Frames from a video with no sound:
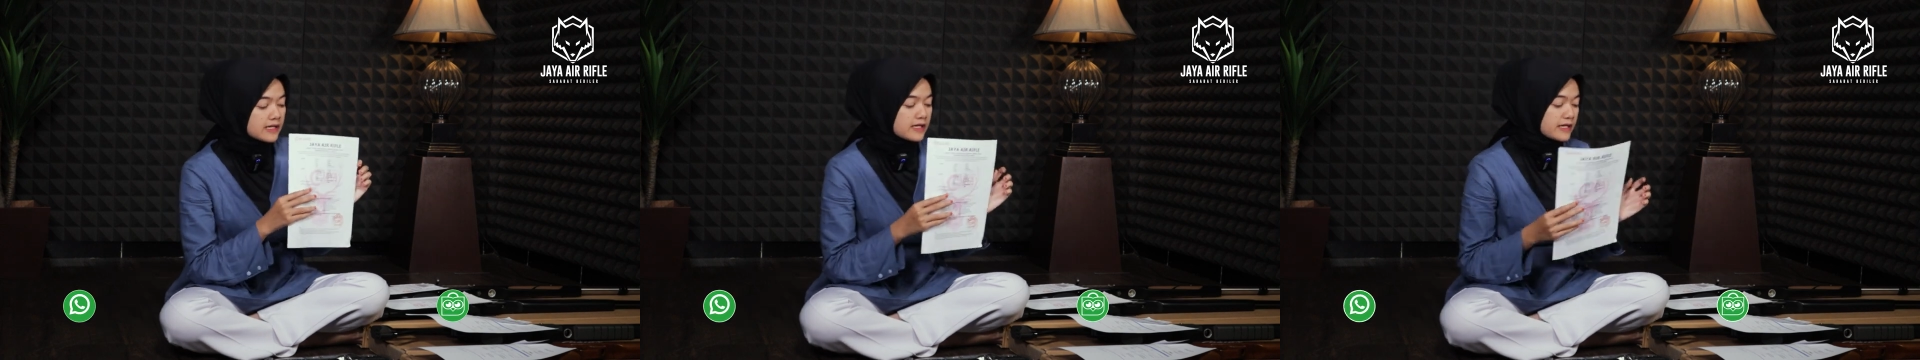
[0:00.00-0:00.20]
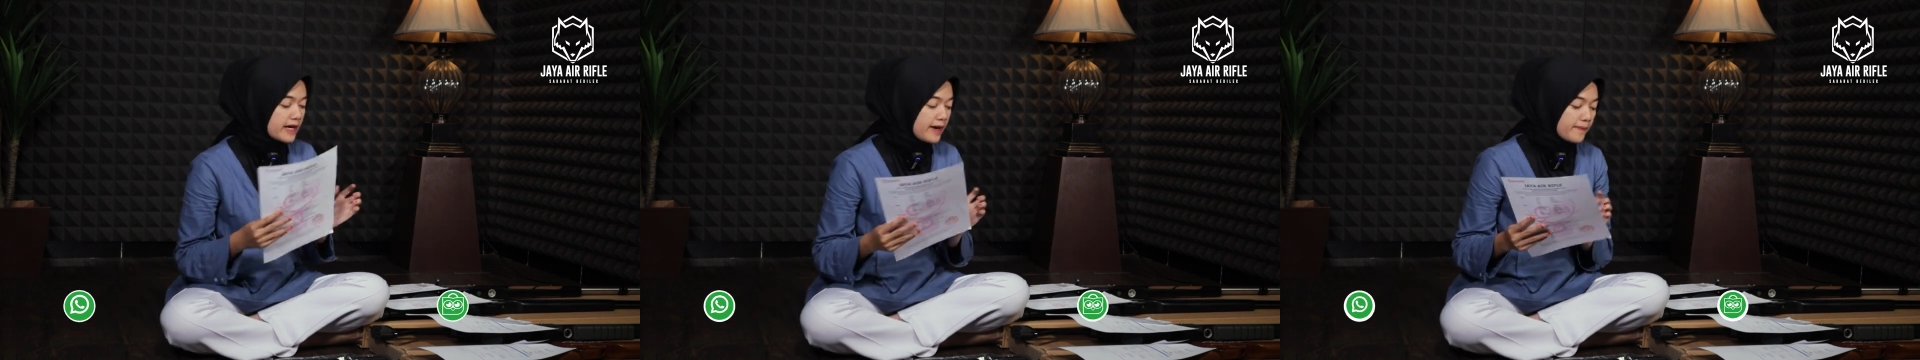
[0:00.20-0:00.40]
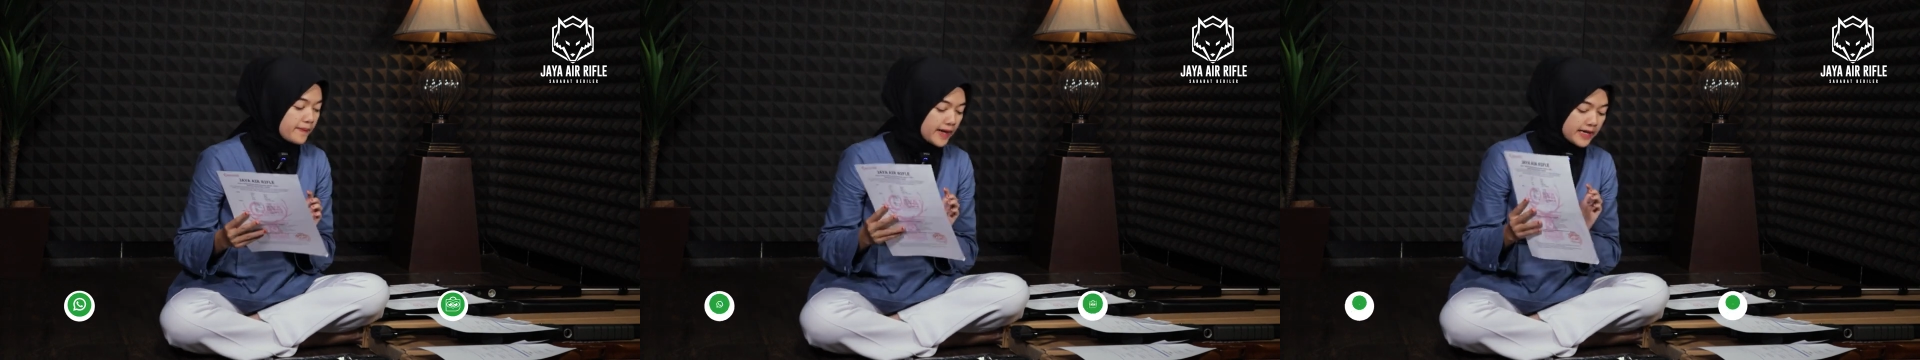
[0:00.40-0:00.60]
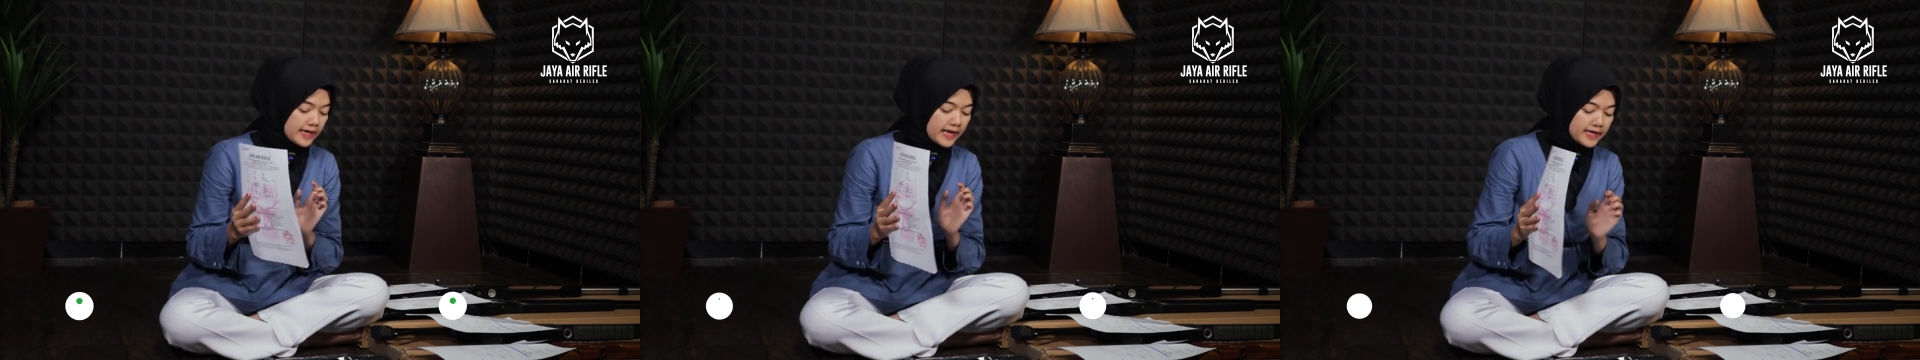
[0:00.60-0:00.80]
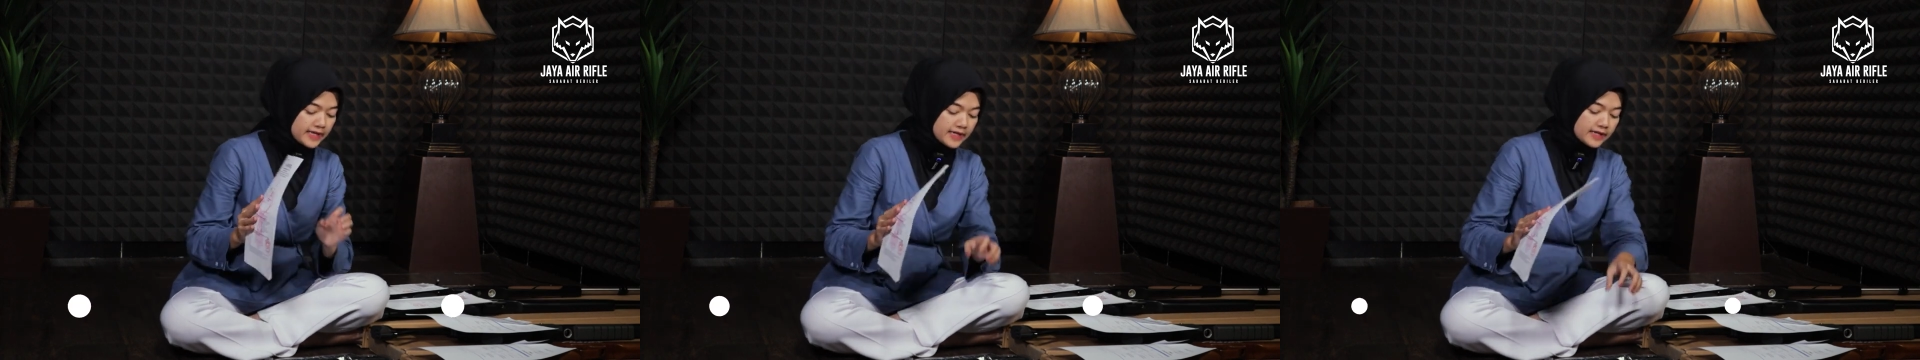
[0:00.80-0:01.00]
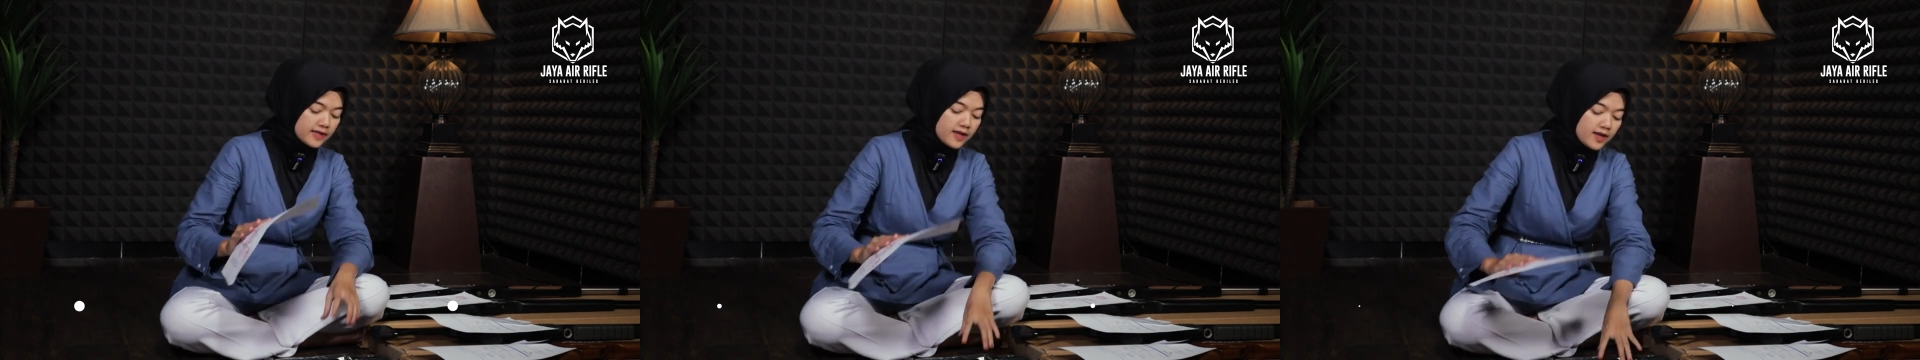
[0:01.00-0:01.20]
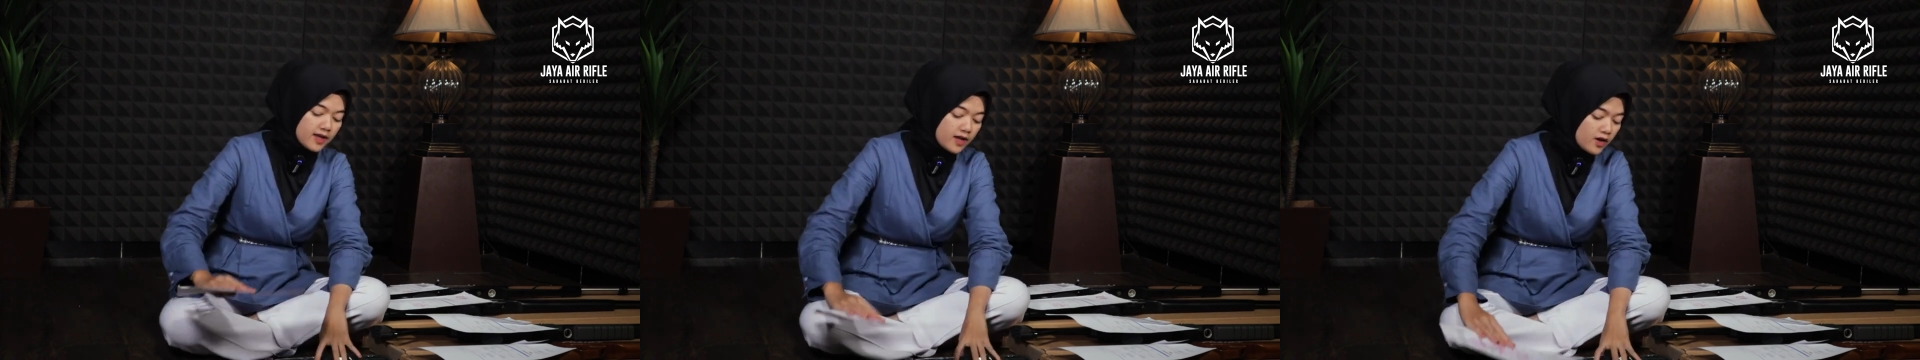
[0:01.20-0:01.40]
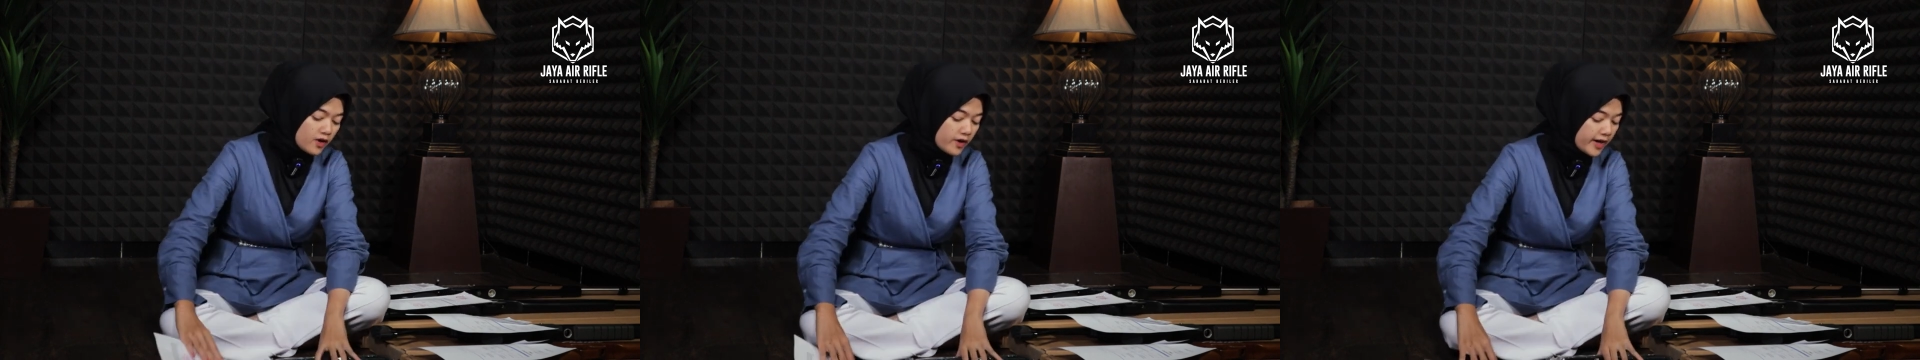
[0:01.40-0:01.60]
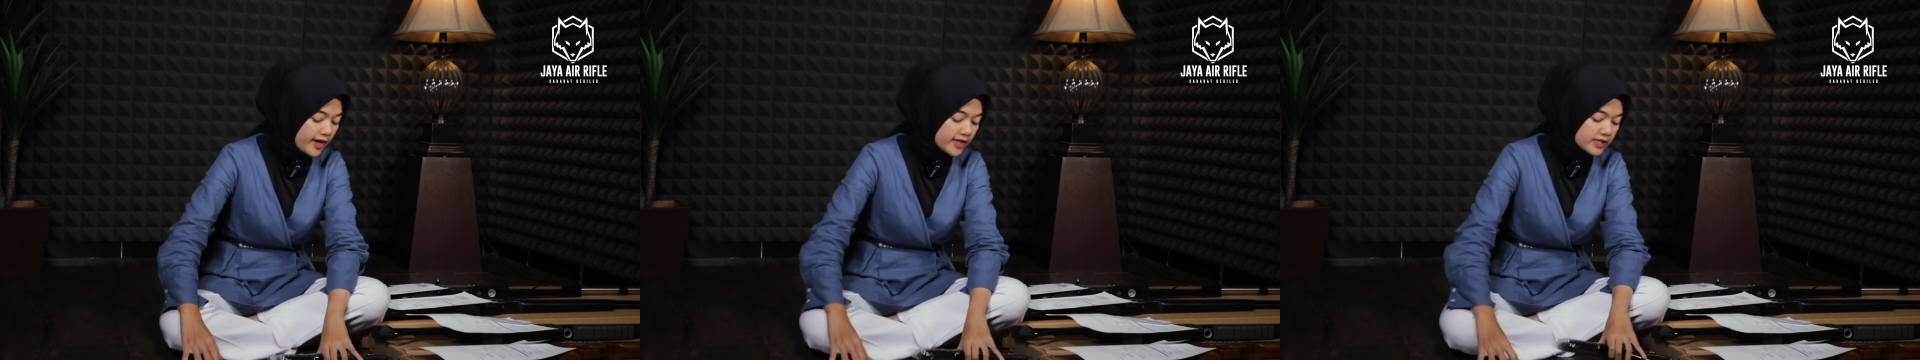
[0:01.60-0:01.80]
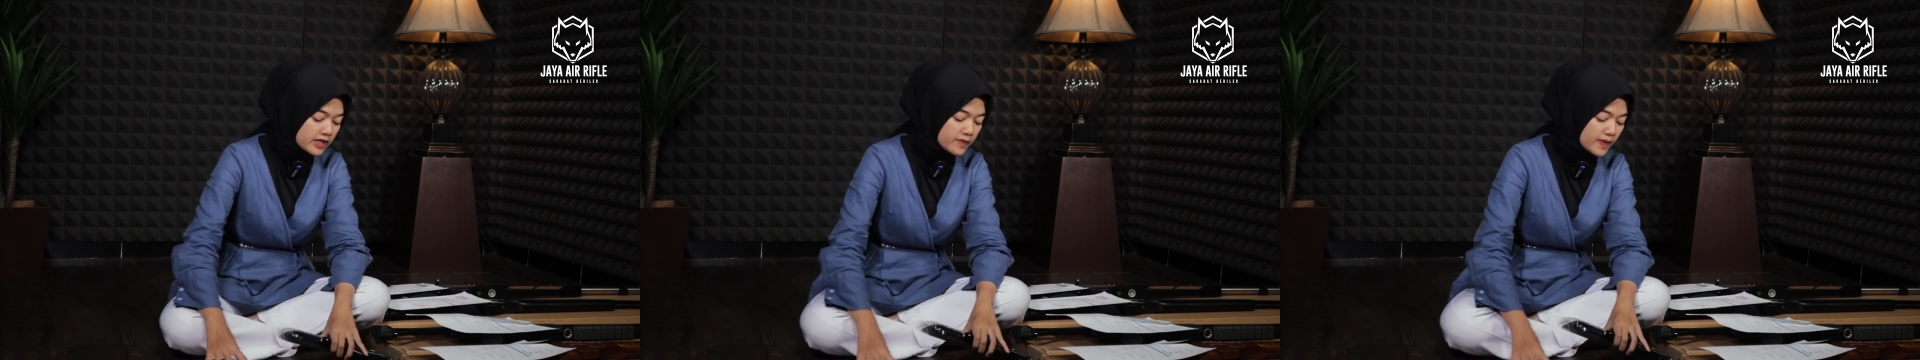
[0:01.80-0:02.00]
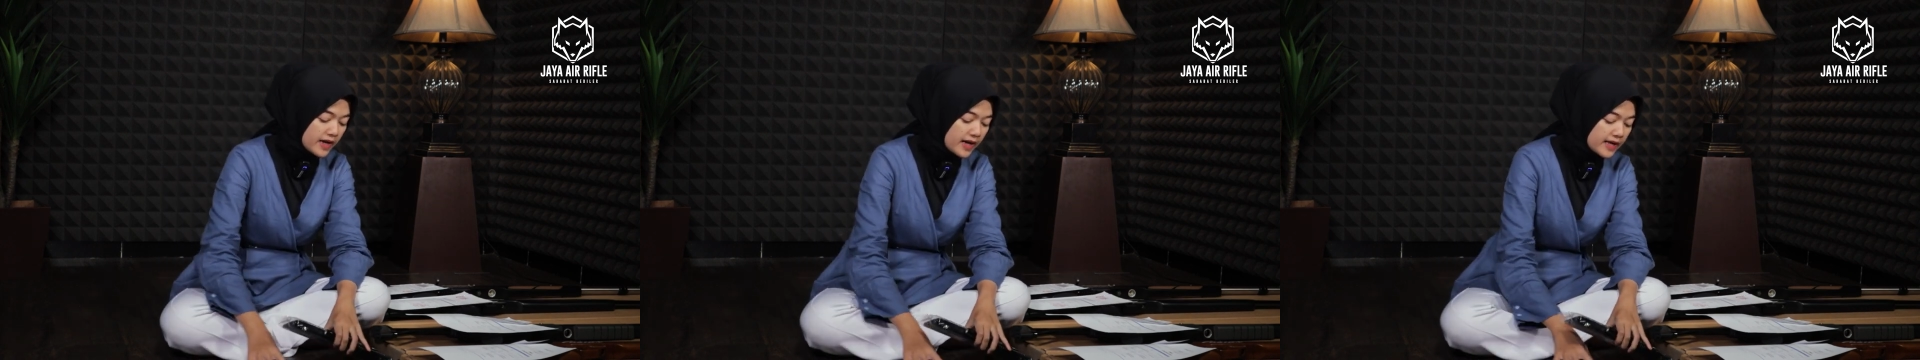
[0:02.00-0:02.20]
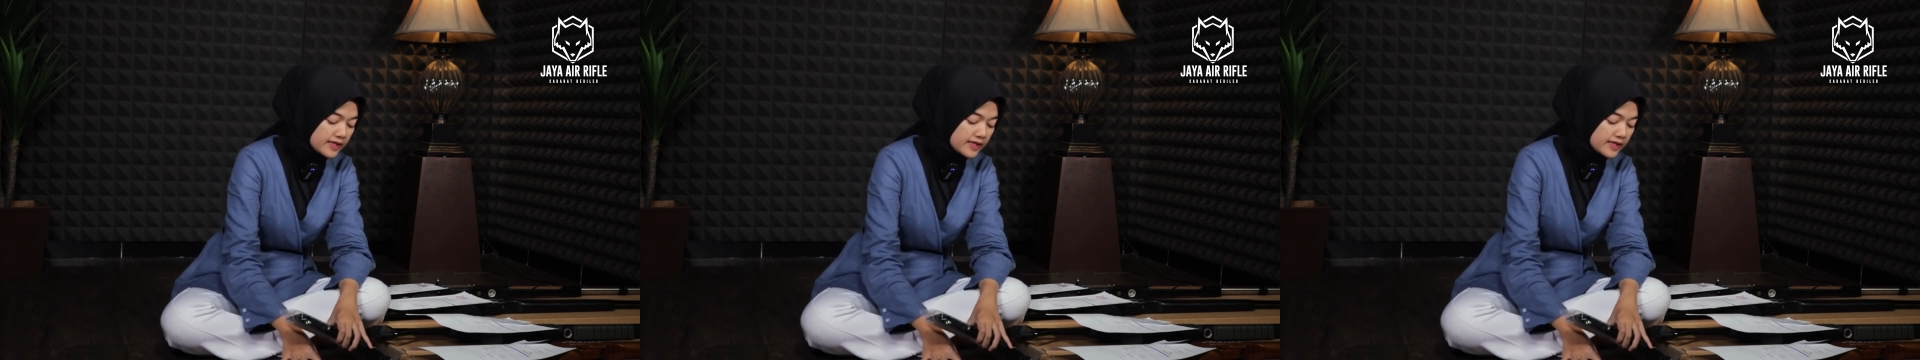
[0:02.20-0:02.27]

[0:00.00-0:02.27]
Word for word: senapan angin oke terima